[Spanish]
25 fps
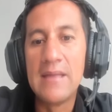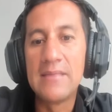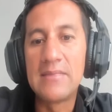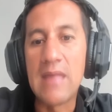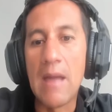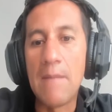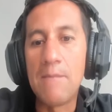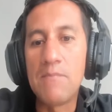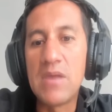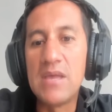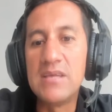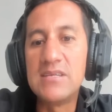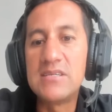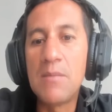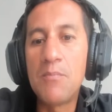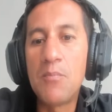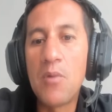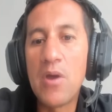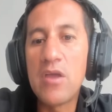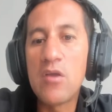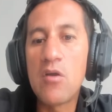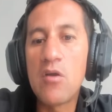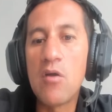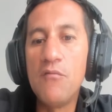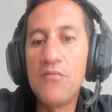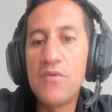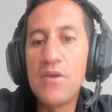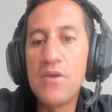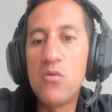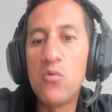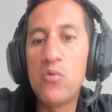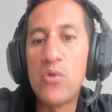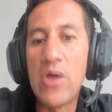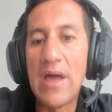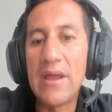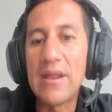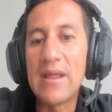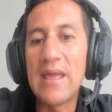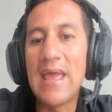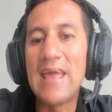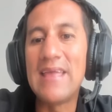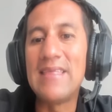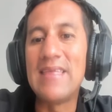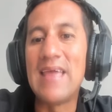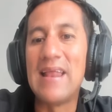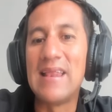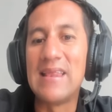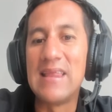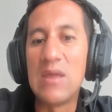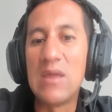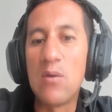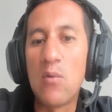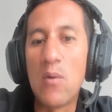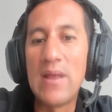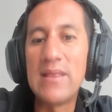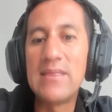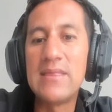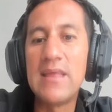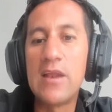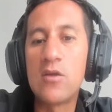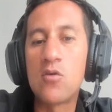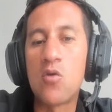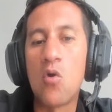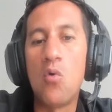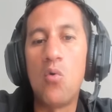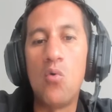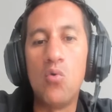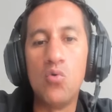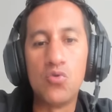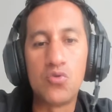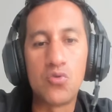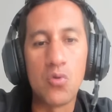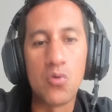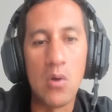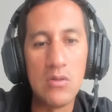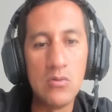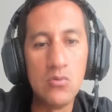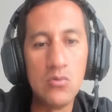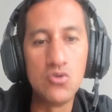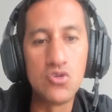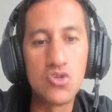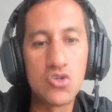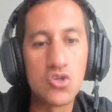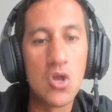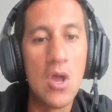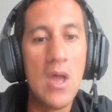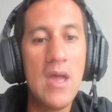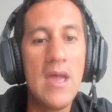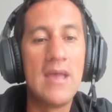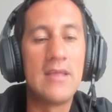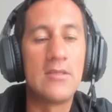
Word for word: también se pueden configurar en el nivel del conjunto de anuncios.